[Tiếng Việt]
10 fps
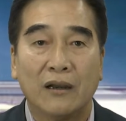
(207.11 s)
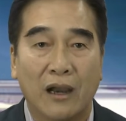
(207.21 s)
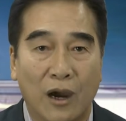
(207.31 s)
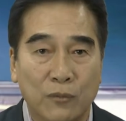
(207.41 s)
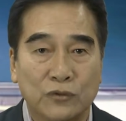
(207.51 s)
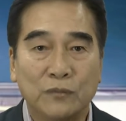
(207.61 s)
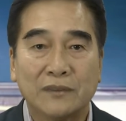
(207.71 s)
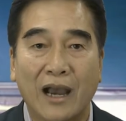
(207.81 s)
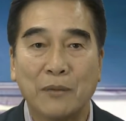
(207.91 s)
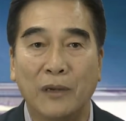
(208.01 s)
học chúng
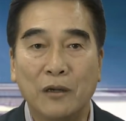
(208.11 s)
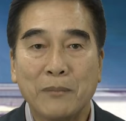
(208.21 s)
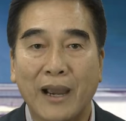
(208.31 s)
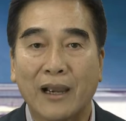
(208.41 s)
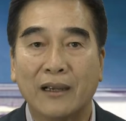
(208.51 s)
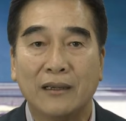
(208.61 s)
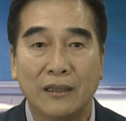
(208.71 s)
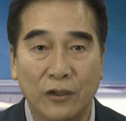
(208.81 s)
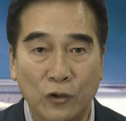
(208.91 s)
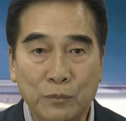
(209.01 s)
ta mở mang,
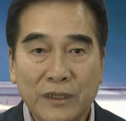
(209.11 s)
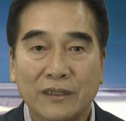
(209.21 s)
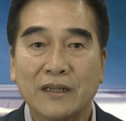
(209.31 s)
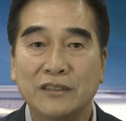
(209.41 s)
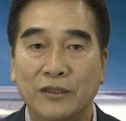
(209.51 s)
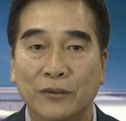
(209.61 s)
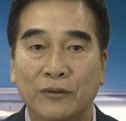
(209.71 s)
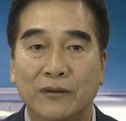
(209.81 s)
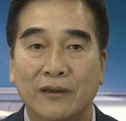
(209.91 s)
hiểu biết rất nhiều.